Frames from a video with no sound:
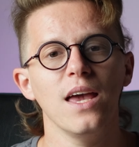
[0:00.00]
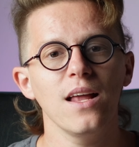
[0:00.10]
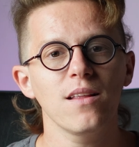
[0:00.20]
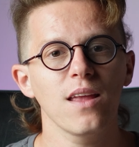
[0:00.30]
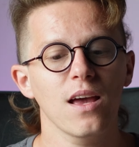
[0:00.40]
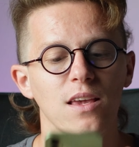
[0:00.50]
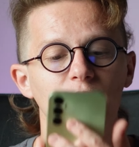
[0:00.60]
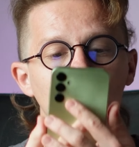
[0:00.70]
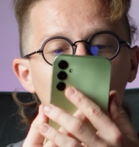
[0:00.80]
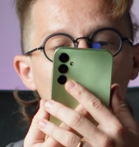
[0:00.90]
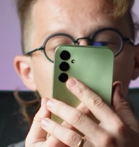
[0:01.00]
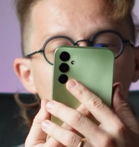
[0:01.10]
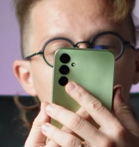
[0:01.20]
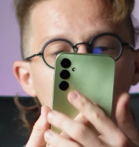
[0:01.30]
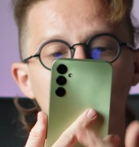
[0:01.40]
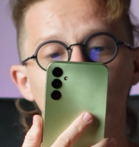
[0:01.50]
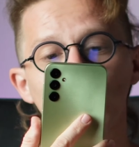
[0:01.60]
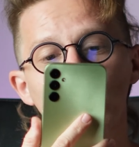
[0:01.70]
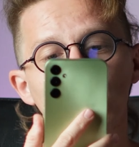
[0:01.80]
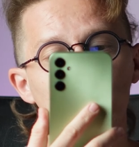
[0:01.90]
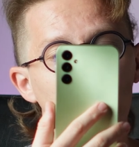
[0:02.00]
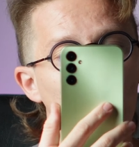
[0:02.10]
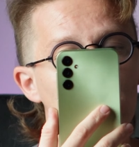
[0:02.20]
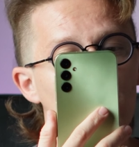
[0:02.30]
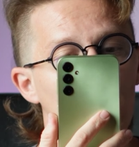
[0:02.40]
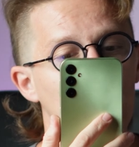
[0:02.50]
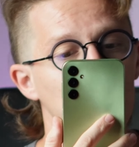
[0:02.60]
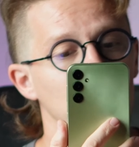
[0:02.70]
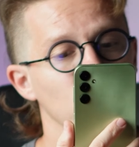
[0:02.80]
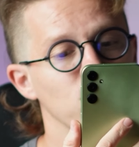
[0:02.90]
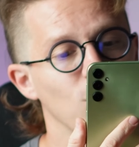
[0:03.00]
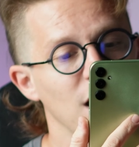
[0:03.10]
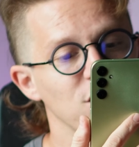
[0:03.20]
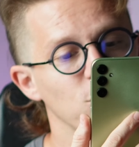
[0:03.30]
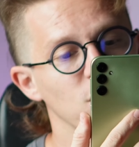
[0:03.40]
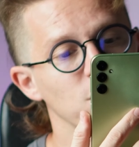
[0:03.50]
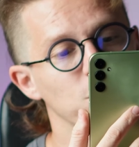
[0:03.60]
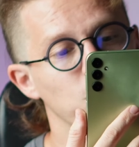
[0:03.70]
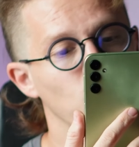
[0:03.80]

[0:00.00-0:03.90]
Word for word: Ele tem aqui na sua traseira sensores de 50 megapixels wide, 2.